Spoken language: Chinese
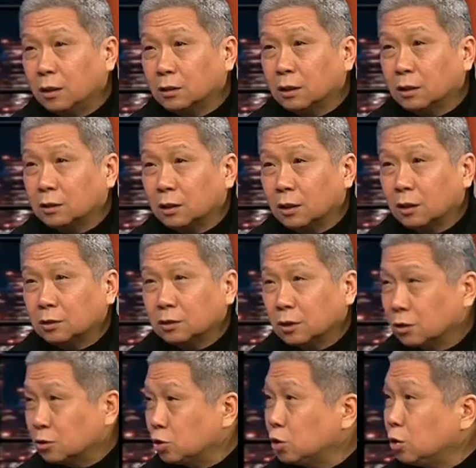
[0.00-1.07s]
这个这个这
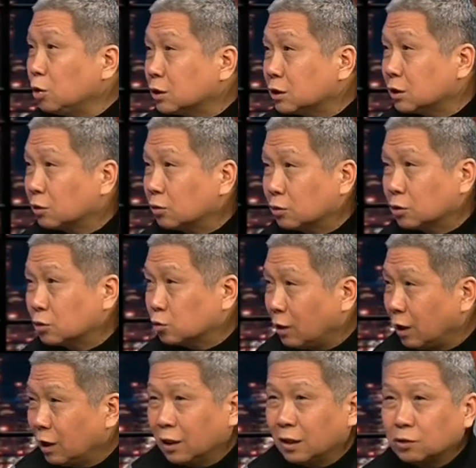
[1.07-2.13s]
个趋势都是
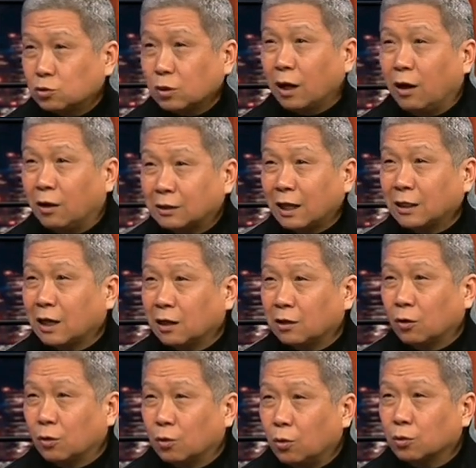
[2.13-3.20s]
说最好大家
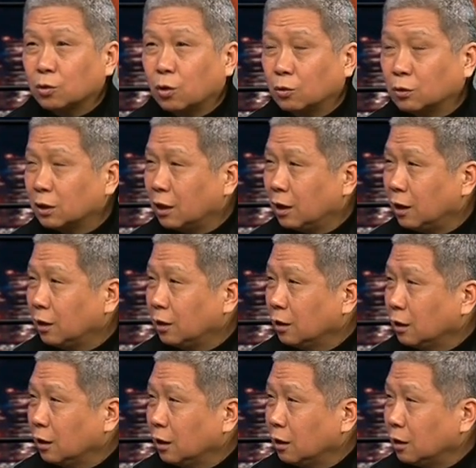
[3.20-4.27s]
有共同的。
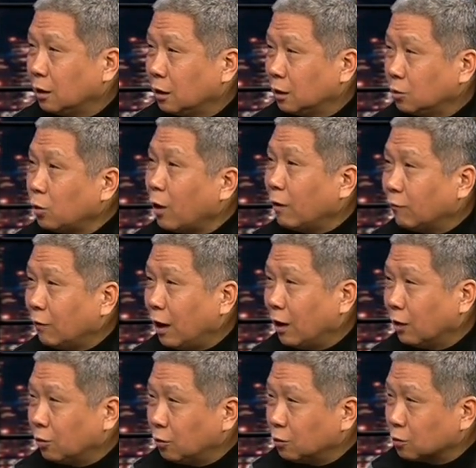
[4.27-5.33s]
呃，愿望、
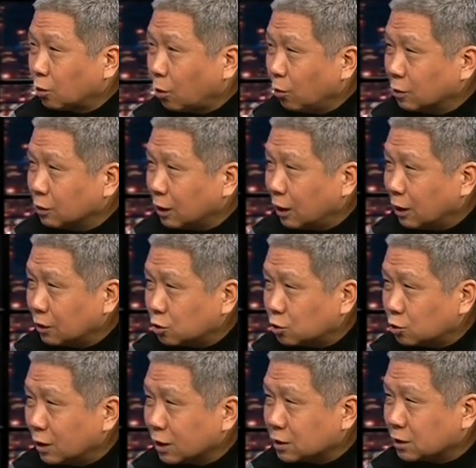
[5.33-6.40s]
共同的
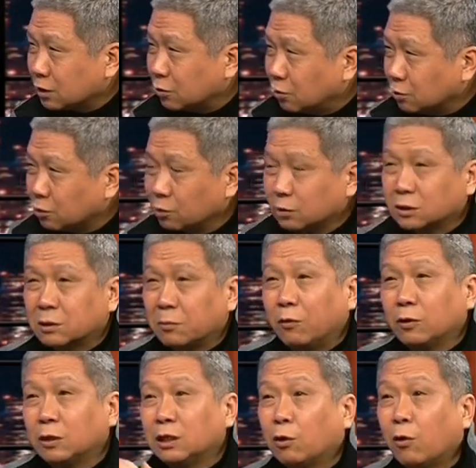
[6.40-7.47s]
学识、共同的怎么
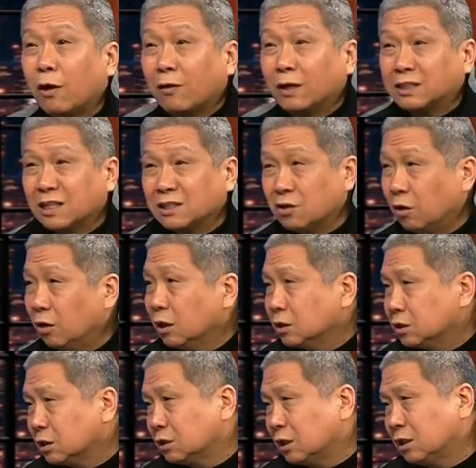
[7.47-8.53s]
一块儿往前走，其
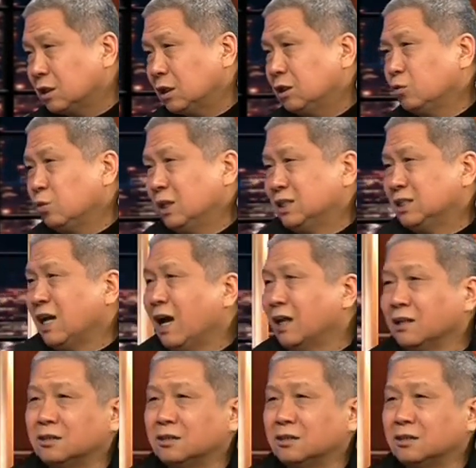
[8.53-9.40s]
实这是一最瞎的